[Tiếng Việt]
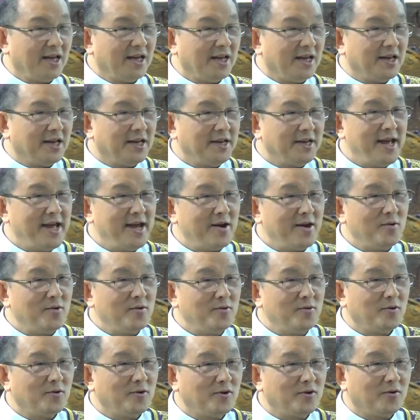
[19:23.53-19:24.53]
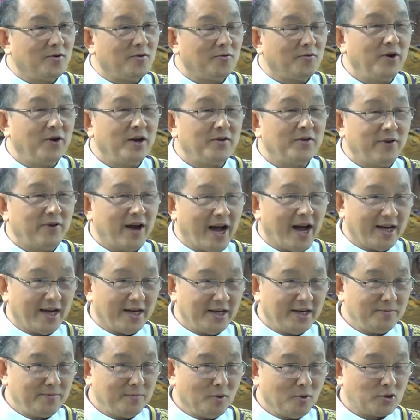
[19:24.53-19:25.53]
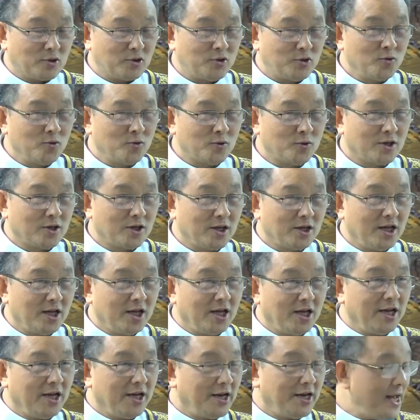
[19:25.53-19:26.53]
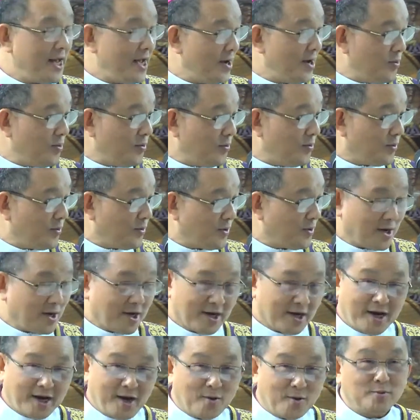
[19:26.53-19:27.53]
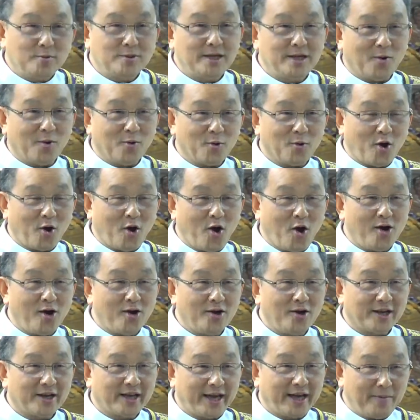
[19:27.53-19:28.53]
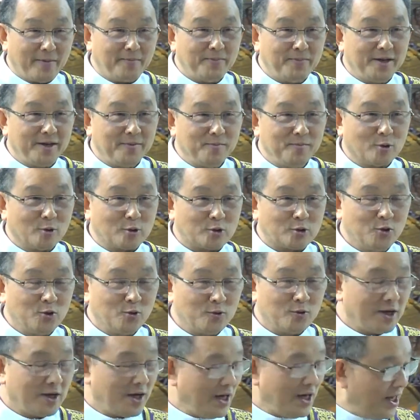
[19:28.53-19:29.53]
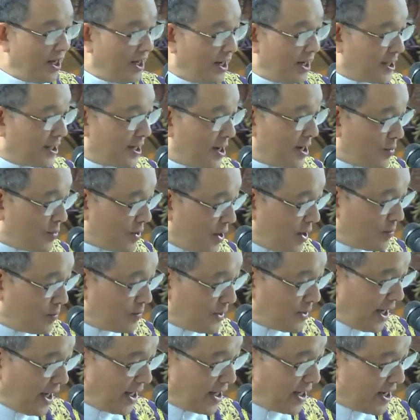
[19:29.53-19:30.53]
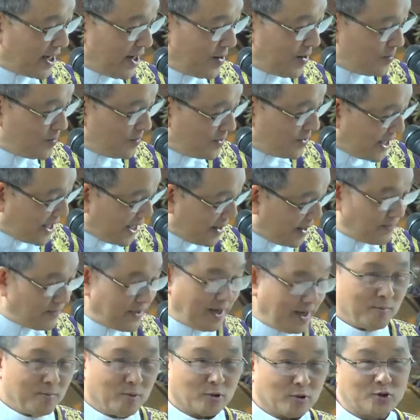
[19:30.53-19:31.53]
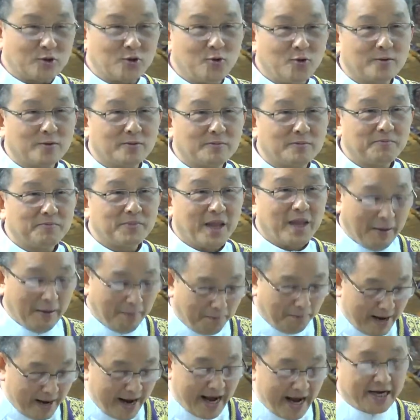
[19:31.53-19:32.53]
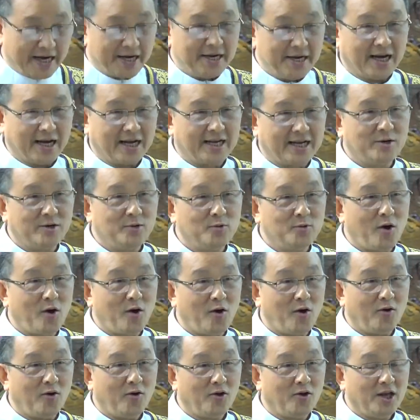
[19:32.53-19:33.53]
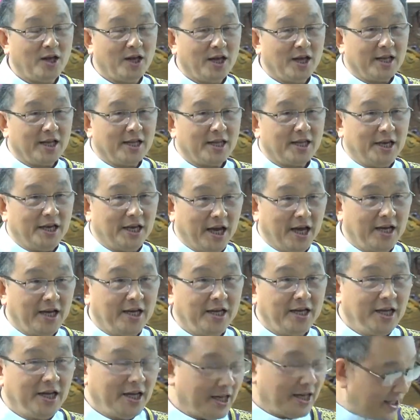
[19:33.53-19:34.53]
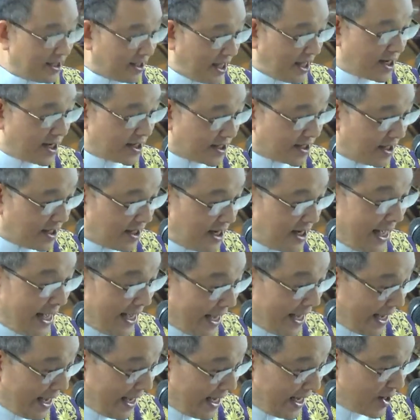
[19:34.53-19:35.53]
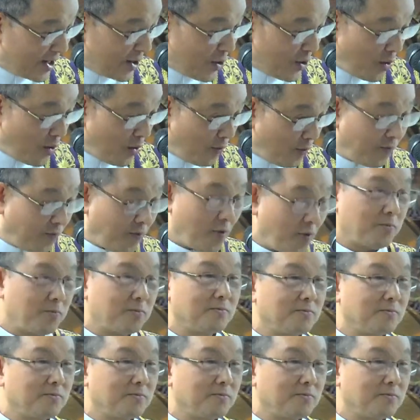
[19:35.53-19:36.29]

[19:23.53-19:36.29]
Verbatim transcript: nếu vất vả hơn một chút nếu không giàu có kém đi một chút, nếu không thành công kém đi một chút mà được cứu độ thì ấy thật là có phúc.